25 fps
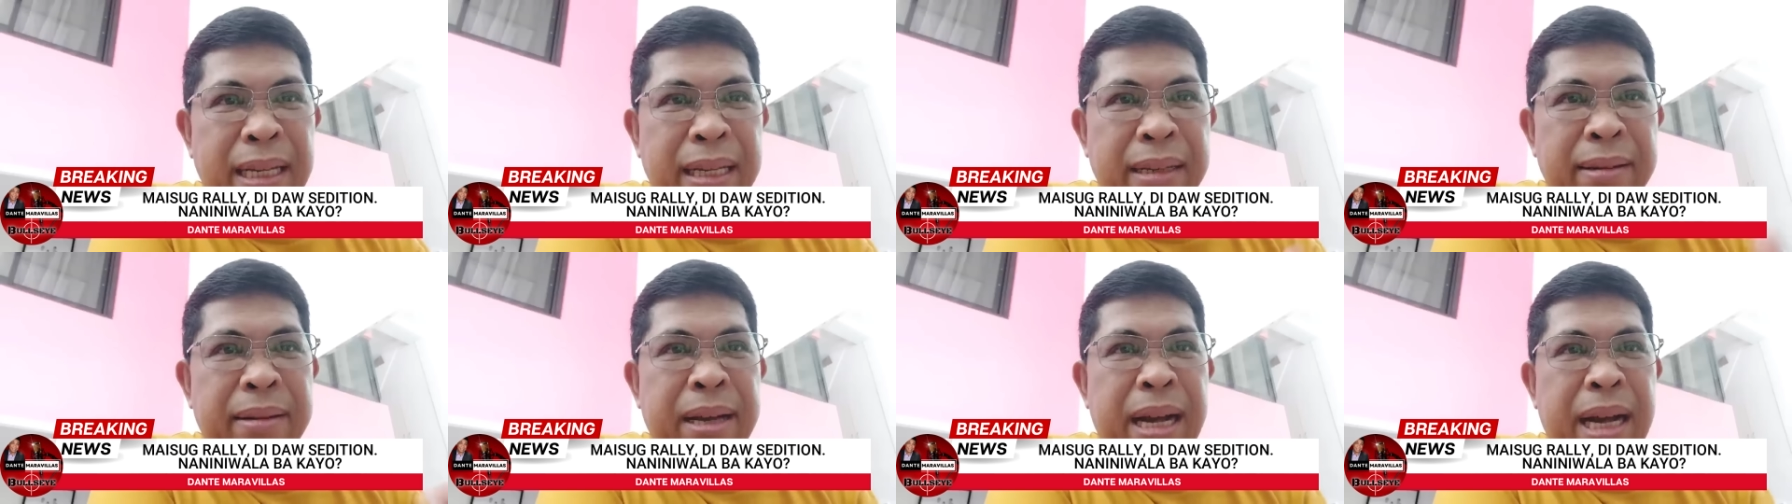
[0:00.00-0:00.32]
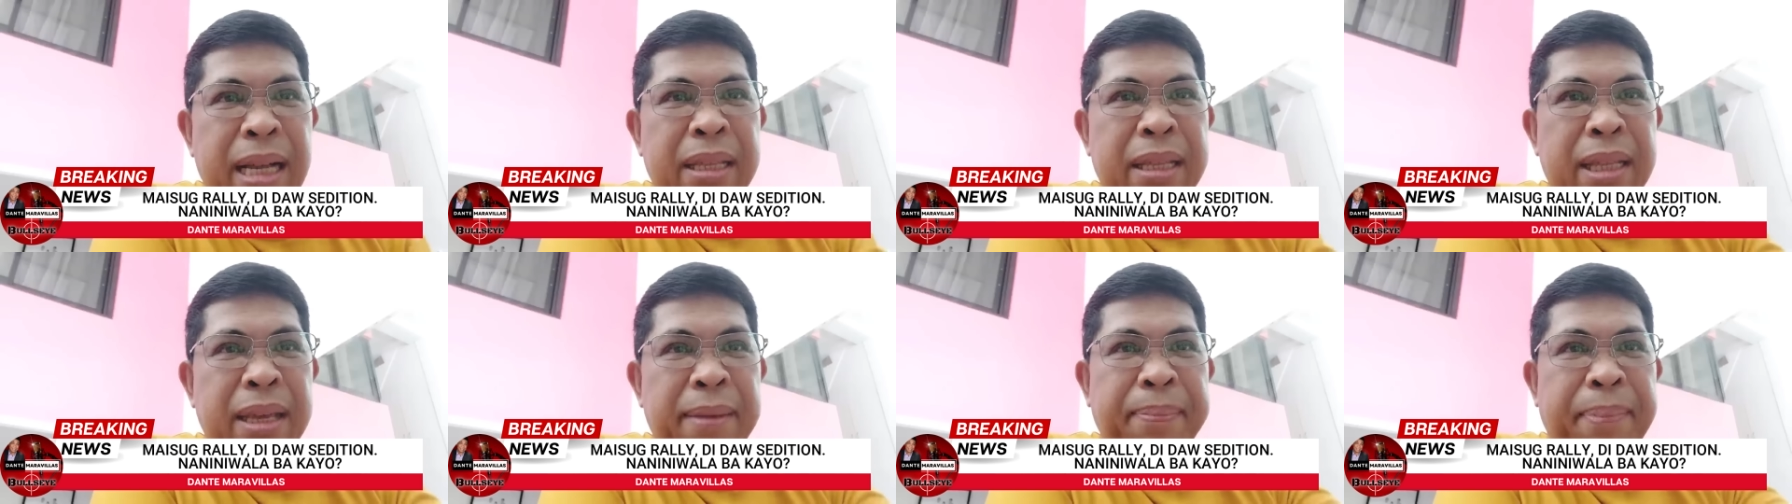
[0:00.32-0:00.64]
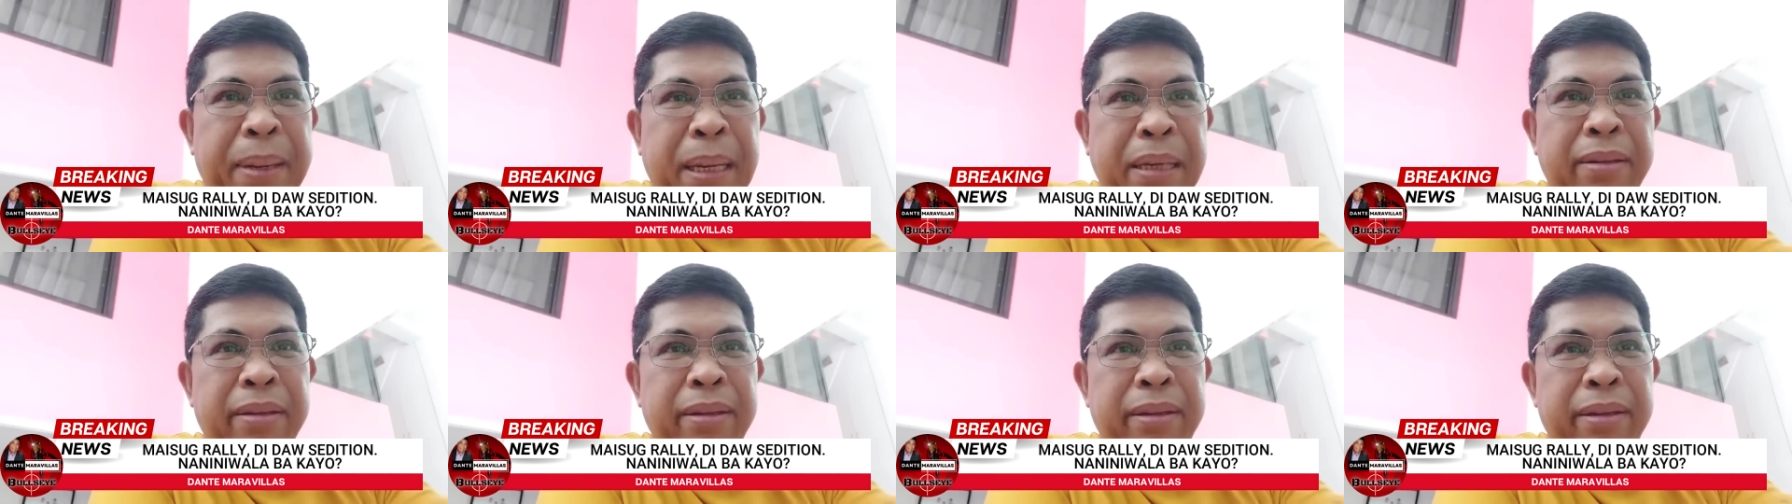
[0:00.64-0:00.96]
yung ating
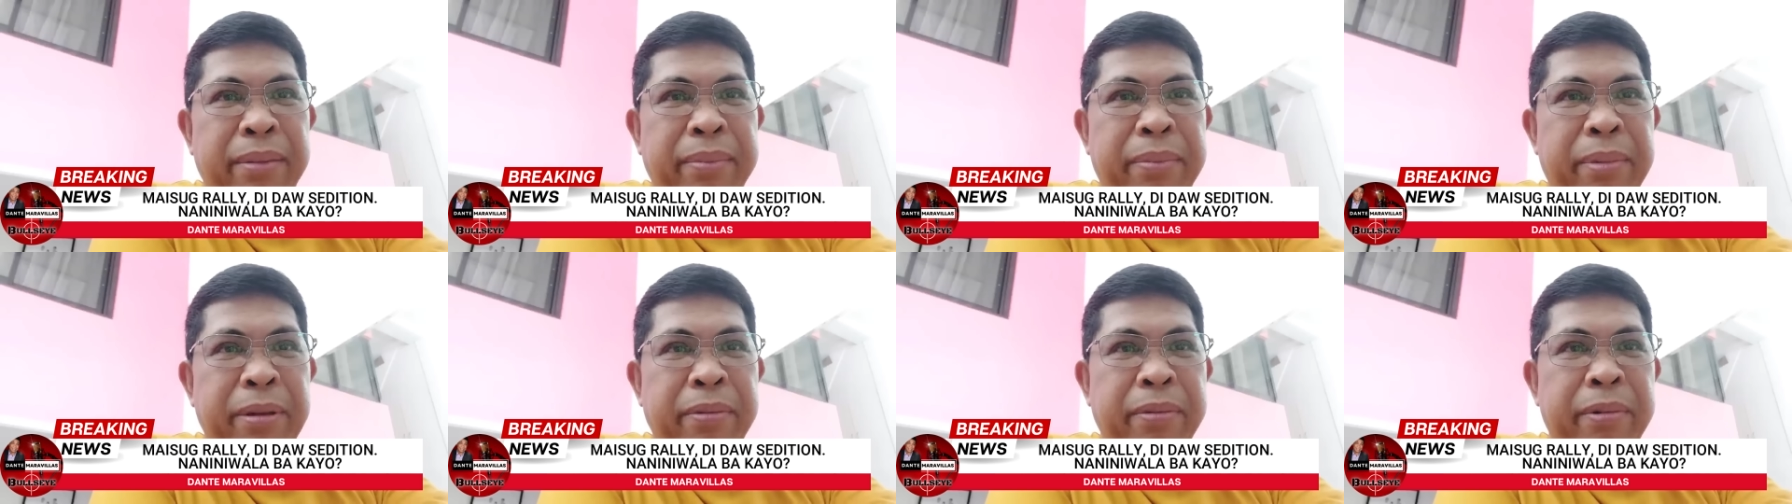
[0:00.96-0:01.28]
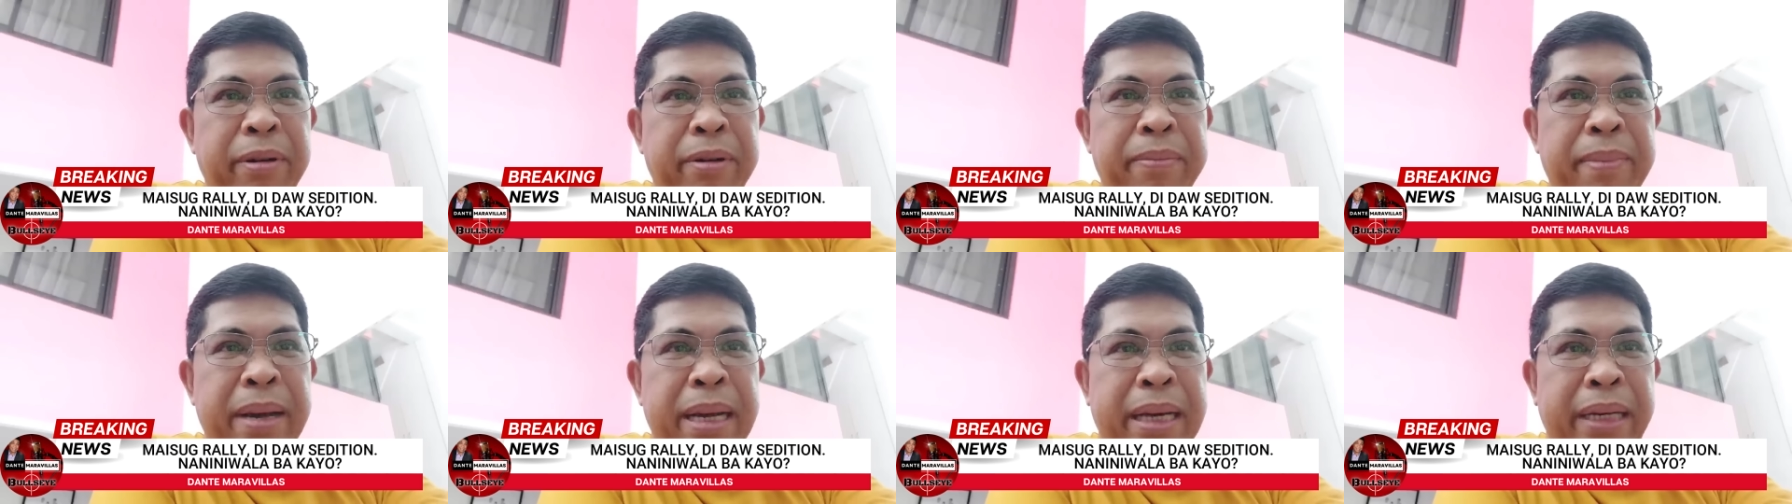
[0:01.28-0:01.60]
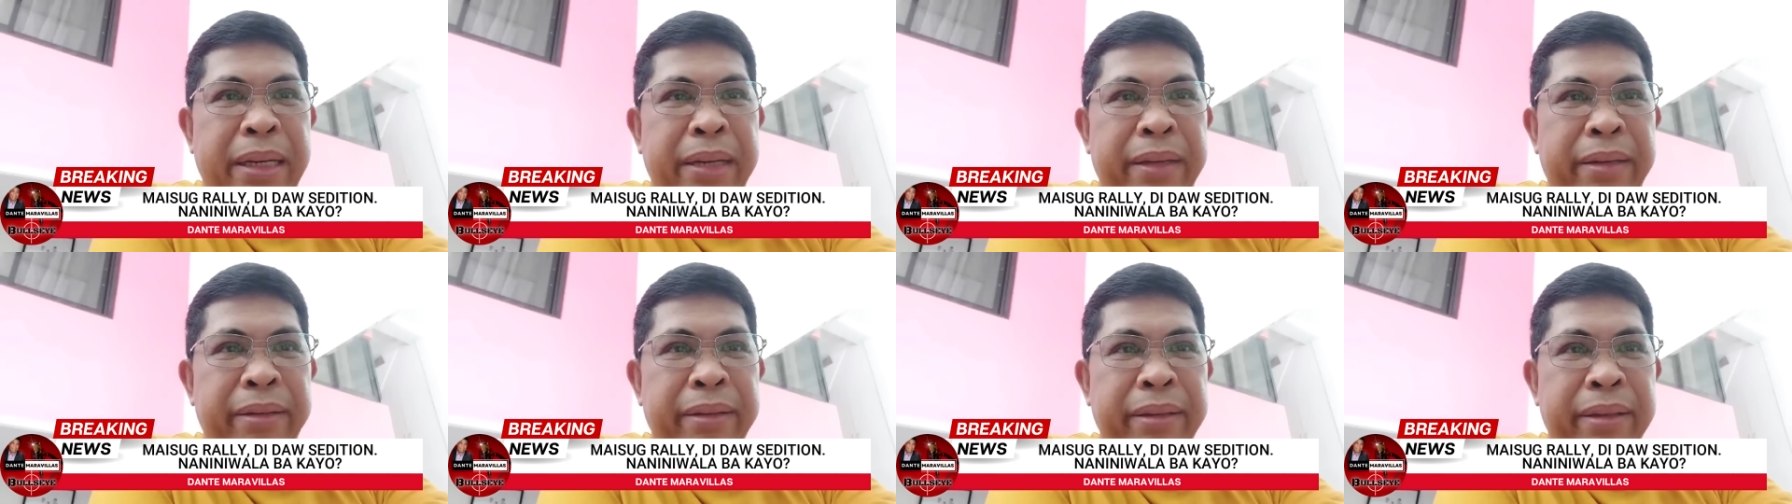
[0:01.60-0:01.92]
Pangulong Bongbong
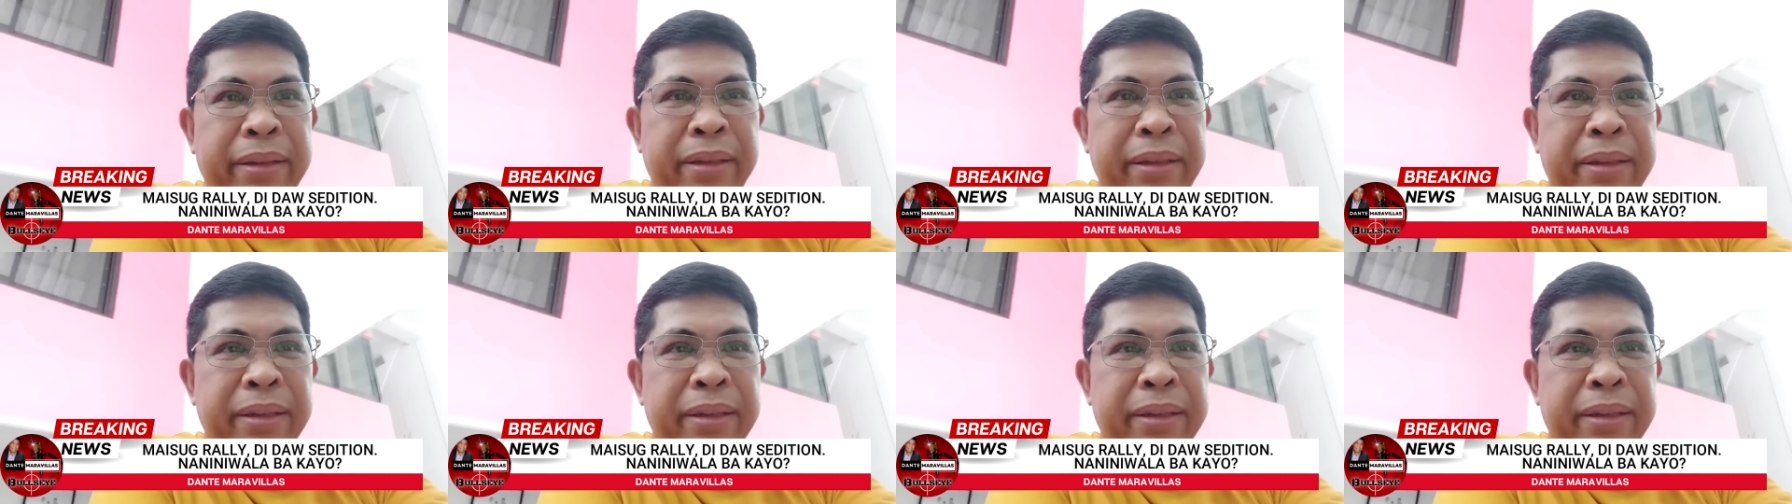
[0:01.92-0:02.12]
Marcos.